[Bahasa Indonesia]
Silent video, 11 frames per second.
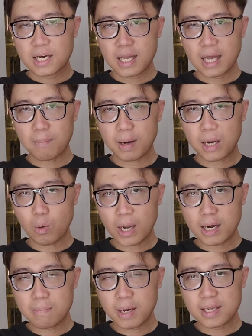ya
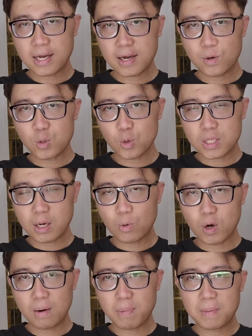pengeluaran banyak untuk
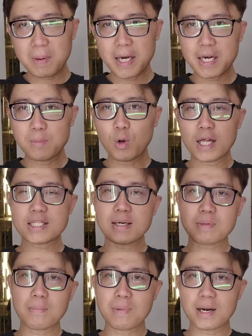tanggungan pribadi di bulan
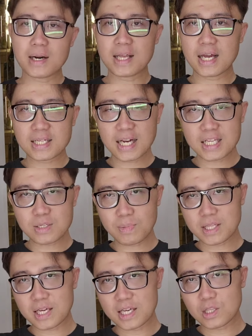September yang saya lihat
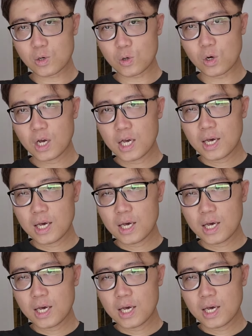seperti itu